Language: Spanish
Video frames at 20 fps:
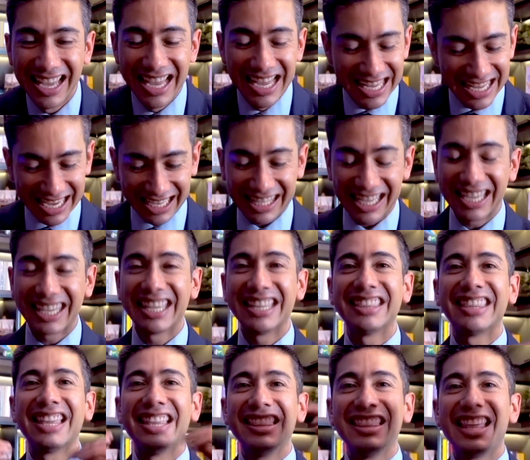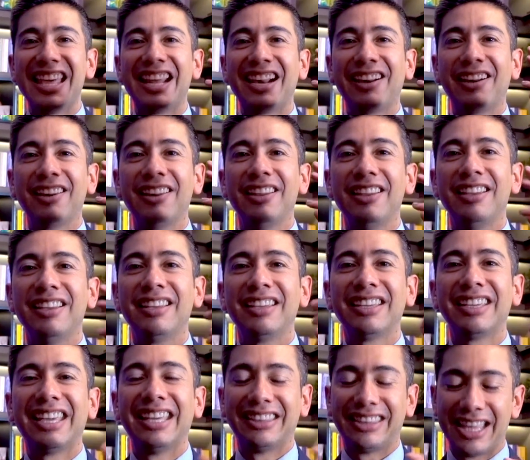Y aquí hay que entender
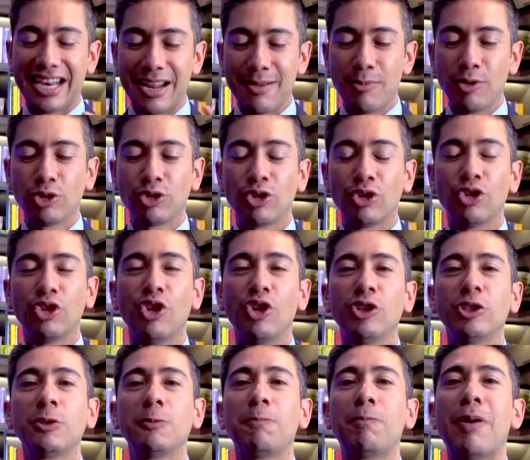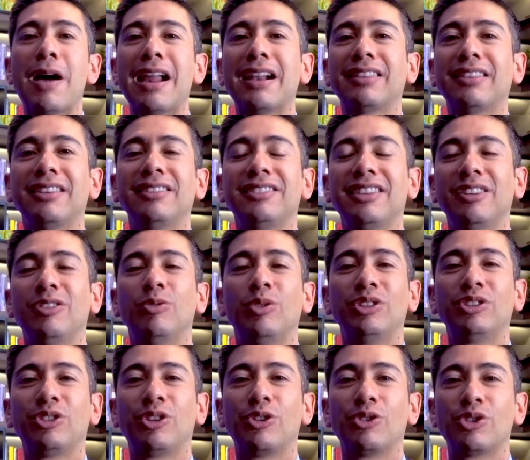que tenemos dos partes en
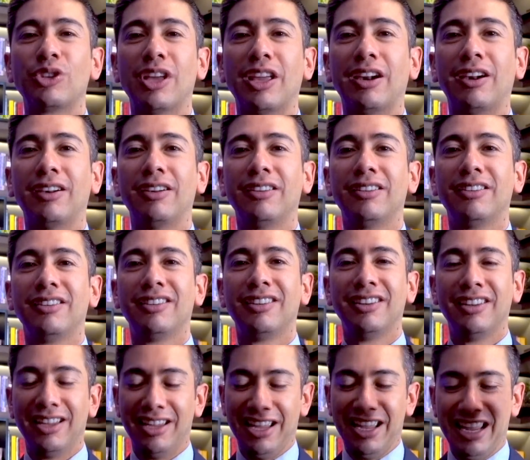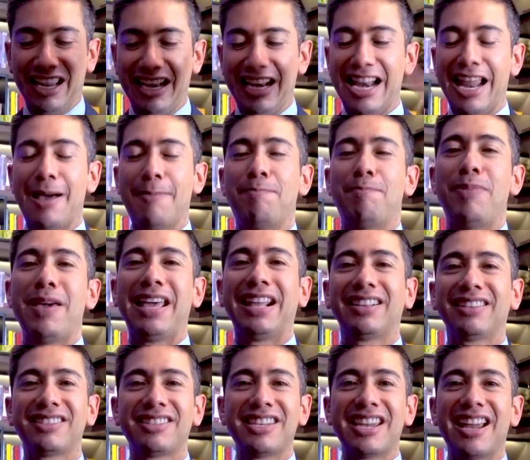nuestro ser. La
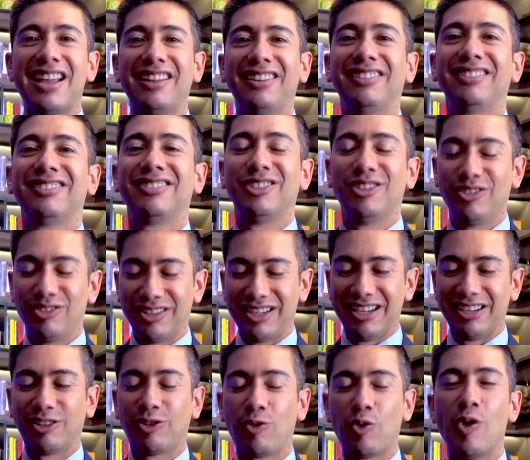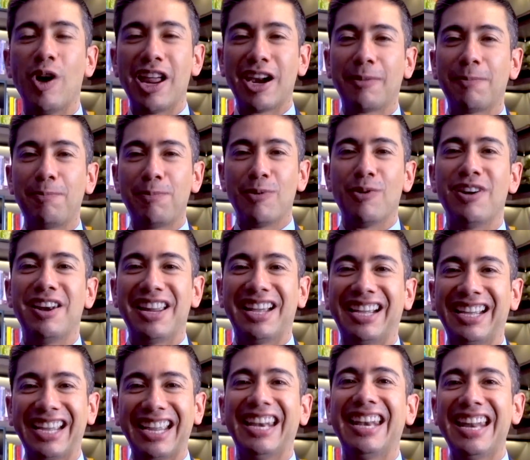percha, el cuerpo, la
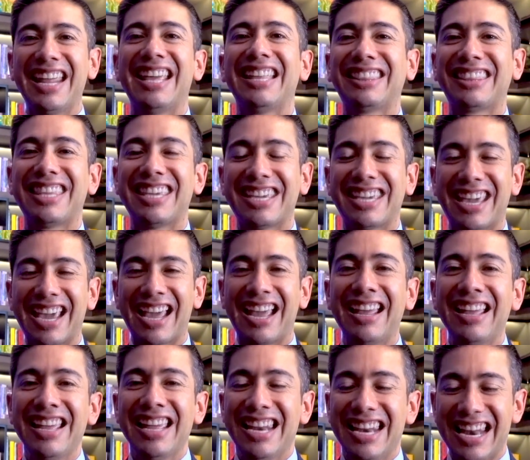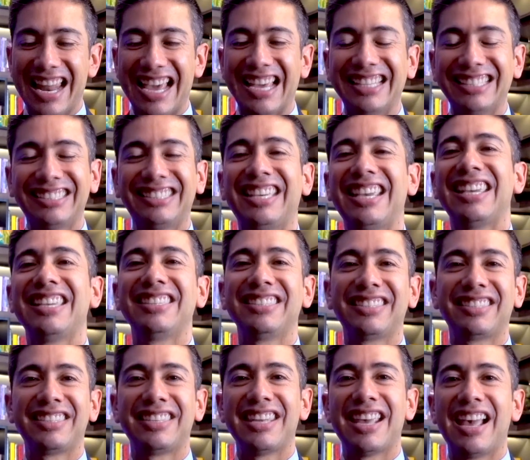genética, la
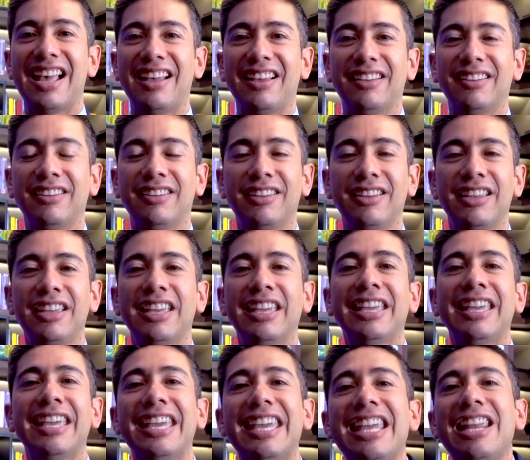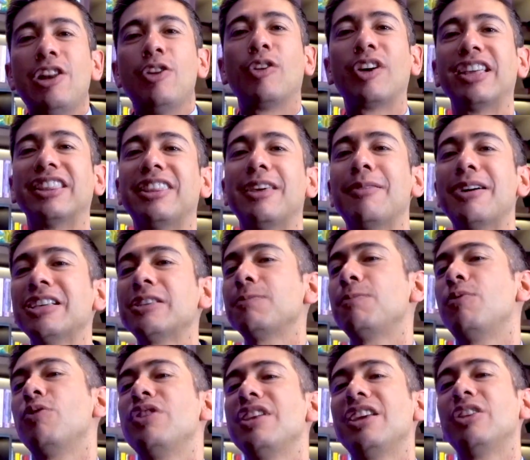esencia y lo que te vas
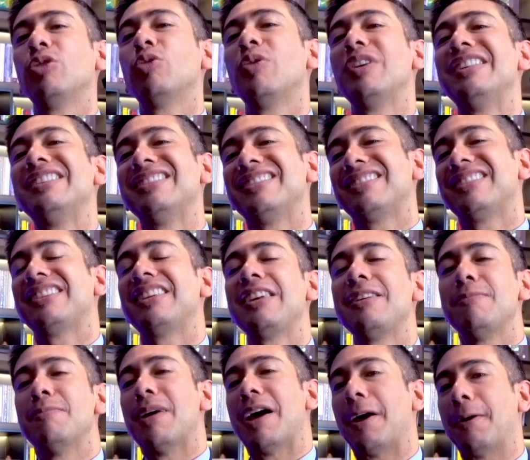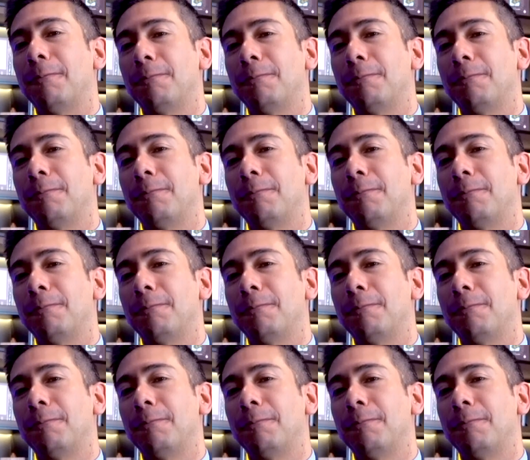poniendo encima.